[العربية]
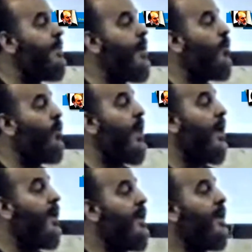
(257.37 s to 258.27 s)
سبق
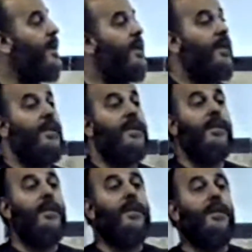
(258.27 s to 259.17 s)
قلنا
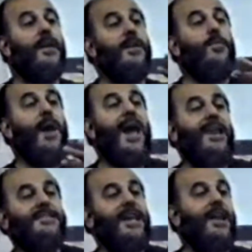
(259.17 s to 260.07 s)
انه
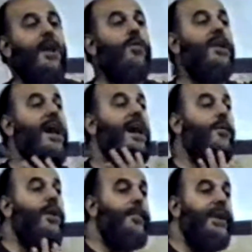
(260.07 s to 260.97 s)
محل الصخرة ولا,
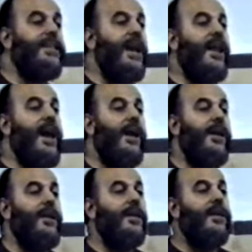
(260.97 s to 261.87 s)
ولا بعيد عنها
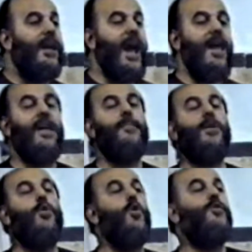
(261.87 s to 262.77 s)
هذا
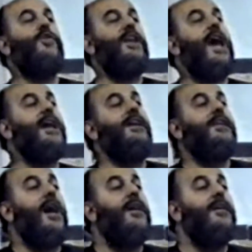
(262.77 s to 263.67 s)
مرهون فينا
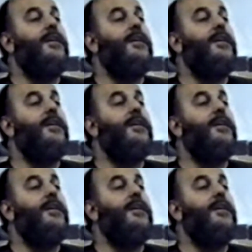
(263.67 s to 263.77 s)
احنا